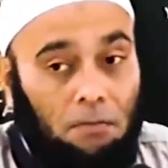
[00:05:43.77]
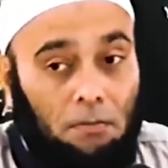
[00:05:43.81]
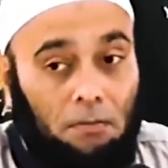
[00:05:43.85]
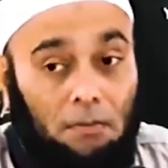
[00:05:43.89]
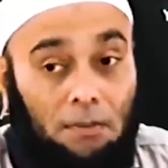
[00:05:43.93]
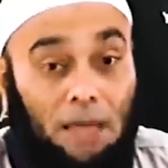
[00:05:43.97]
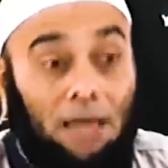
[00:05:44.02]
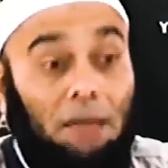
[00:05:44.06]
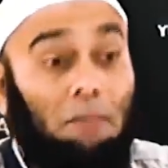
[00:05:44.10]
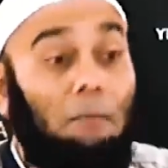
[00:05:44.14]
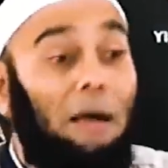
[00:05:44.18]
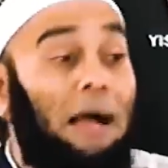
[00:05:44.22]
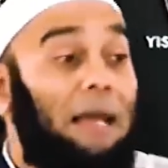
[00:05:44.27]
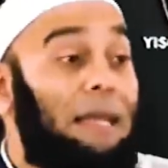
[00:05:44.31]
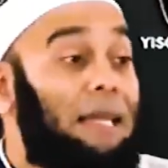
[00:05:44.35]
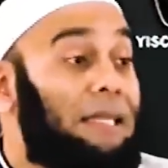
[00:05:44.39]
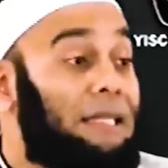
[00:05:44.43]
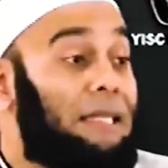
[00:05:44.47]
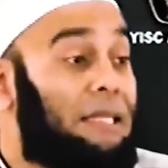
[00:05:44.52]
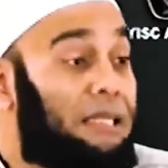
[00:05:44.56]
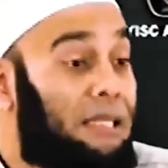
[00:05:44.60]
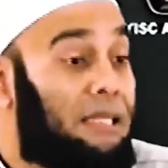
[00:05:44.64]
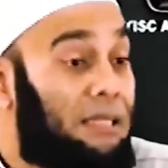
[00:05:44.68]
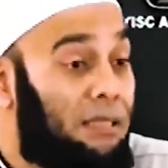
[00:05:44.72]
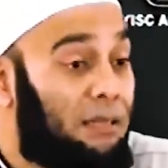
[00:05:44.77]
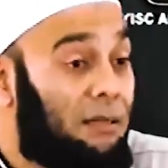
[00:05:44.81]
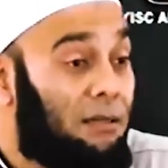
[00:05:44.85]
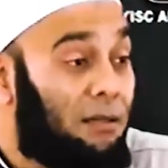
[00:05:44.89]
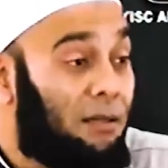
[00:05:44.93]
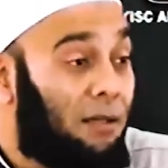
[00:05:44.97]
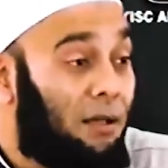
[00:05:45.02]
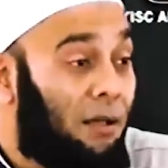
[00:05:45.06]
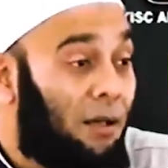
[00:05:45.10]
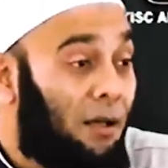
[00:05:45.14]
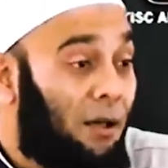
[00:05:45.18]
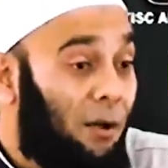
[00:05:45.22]
Teh manis.
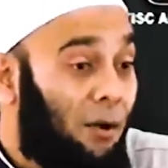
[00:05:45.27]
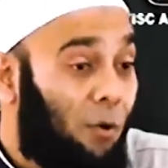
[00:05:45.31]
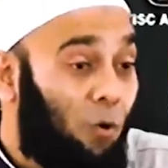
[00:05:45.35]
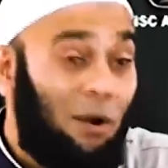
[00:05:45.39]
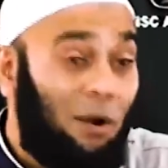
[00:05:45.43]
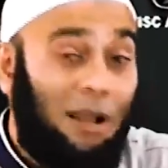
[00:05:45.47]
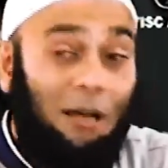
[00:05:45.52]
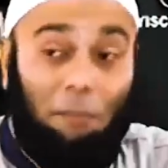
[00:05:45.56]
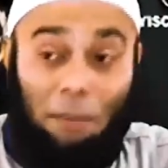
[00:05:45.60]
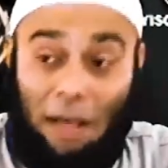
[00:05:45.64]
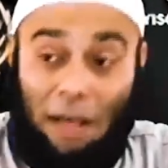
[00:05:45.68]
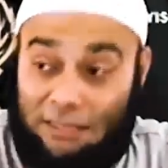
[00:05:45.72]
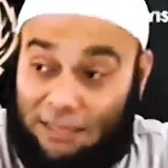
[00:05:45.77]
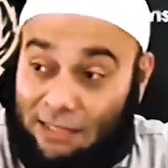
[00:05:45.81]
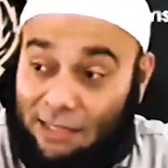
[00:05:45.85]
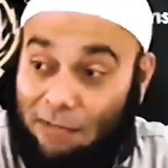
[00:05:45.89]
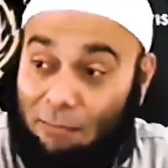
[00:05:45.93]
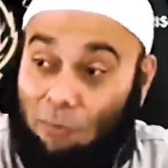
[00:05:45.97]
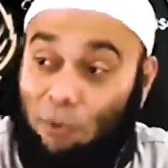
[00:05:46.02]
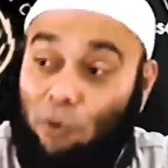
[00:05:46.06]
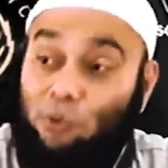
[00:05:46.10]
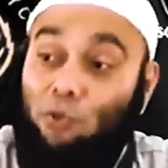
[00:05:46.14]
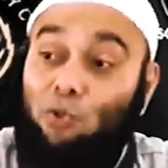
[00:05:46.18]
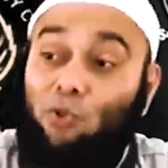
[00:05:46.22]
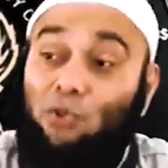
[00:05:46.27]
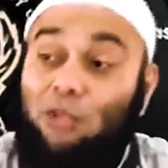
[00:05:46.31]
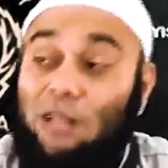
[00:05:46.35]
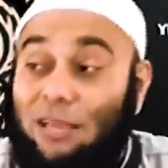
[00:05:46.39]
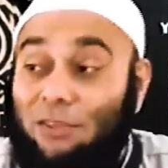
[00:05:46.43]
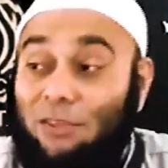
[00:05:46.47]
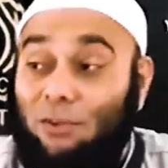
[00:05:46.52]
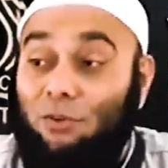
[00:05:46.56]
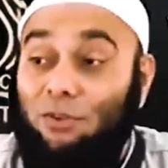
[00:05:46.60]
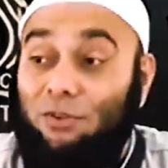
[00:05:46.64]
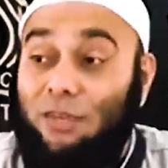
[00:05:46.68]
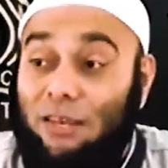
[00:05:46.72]
Gula pasir musuh
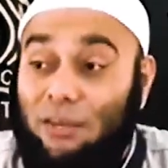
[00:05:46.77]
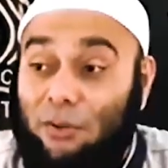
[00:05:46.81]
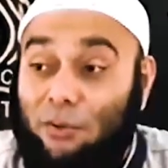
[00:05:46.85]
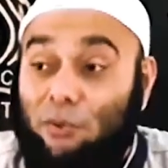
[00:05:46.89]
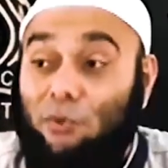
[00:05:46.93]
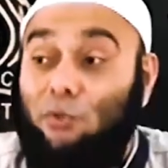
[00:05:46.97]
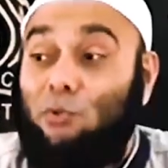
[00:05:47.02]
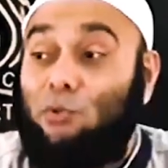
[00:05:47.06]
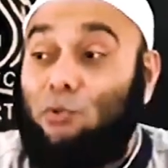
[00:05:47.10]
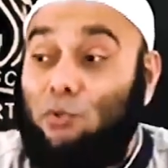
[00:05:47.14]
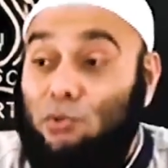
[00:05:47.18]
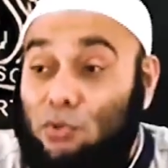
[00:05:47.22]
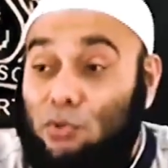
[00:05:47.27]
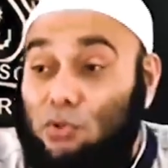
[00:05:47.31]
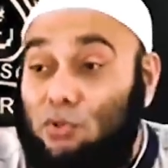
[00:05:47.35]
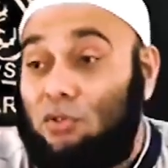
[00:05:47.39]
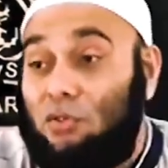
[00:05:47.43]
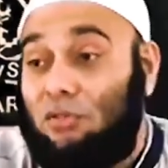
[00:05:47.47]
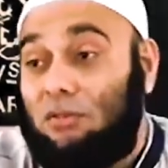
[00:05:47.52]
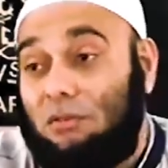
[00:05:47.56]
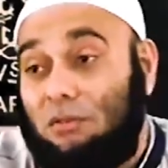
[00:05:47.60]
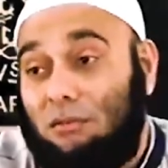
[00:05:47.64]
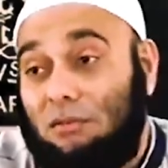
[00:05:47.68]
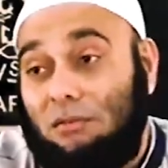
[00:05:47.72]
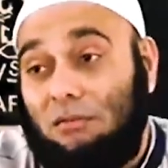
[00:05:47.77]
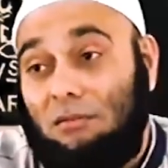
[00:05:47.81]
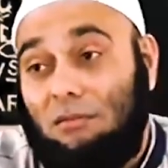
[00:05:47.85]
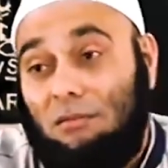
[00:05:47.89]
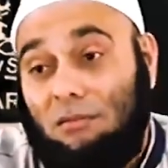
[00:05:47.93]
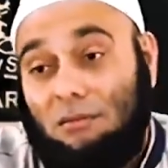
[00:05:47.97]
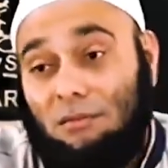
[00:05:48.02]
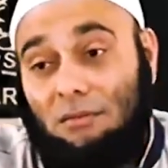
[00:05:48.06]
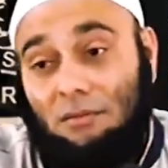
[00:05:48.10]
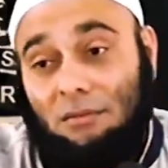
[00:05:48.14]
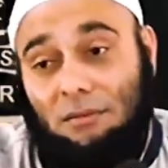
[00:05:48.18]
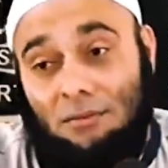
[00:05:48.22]
selanjutnya di usus.
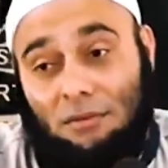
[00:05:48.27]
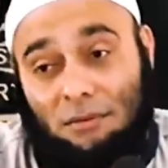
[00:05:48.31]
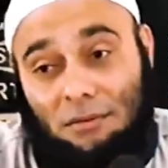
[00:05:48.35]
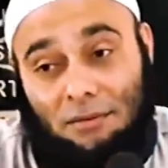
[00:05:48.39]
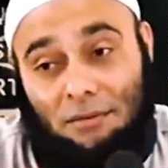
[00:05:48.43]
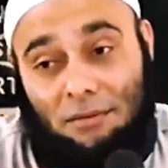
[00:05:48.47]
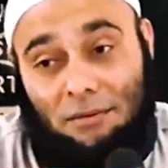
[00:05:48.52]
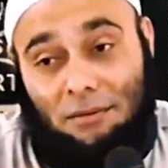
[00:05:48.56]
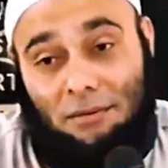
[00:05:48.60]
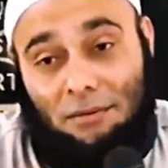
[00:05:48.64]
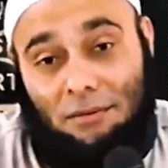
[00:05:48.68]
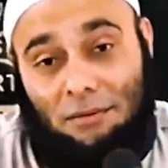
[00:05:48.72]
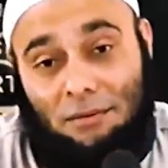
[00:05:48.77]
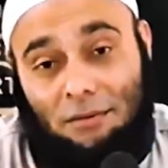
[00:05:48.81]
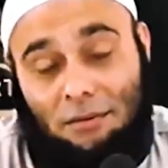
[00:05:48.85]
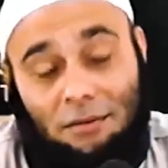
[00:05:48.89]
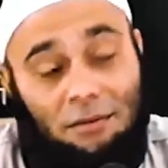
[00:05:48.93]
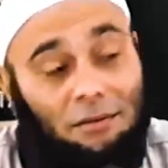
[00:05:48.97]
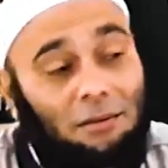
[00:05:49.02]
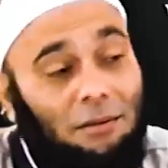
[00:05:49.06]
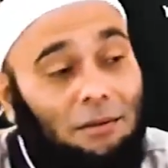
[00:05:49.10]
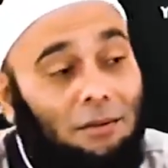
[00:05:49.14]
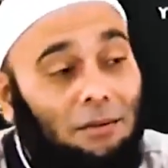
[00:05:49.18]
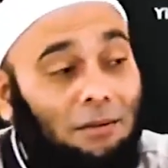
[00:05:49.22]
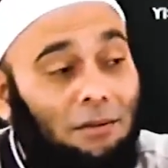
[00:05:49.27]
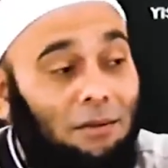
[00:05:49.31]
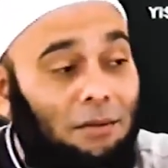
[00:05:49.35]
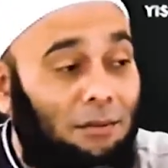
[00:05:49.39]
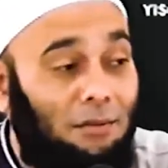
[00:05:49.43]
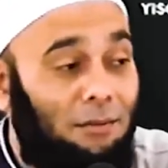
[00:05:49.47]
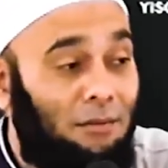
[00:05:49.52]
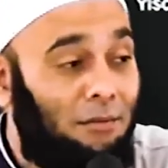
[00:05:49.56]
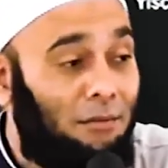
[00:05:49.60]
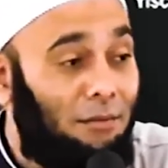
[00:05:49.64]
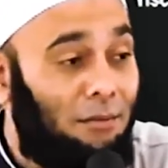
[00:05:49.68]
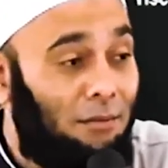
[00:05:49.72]
La ilaha
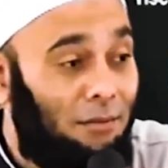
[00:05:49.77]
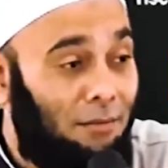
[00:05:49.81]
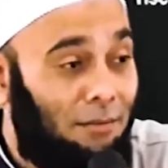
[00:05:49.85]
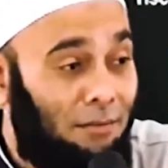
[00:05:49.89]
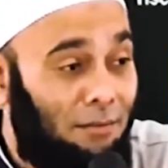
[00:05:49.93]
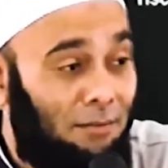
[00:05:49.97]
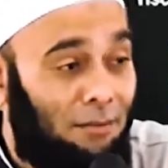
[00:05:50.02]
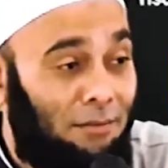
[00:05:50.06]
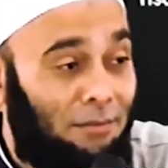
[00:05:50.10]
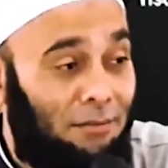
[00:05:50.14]
illallah.